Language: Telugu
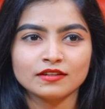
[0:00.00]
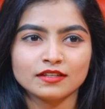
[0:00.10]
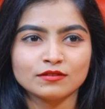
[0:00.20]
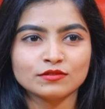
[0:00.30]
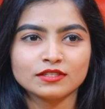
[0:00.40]

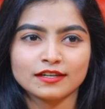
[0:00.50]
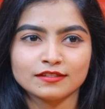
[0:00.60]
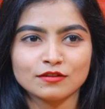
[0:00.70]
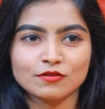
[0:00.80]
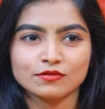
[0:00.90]
నేను
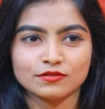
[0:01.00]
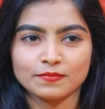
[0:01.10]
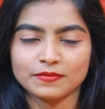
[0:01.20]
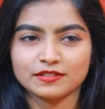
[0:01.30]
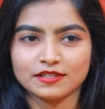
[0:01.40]
స్టడీస్ లో కొంచెం
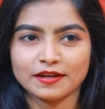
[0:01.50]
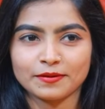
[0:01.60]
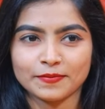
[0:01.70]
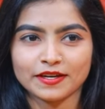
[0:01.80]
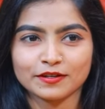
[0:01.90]
బిజీ
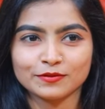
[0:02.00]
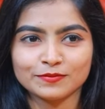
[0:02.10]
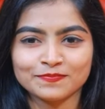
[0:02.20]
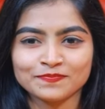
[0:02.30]
అయిపోయాను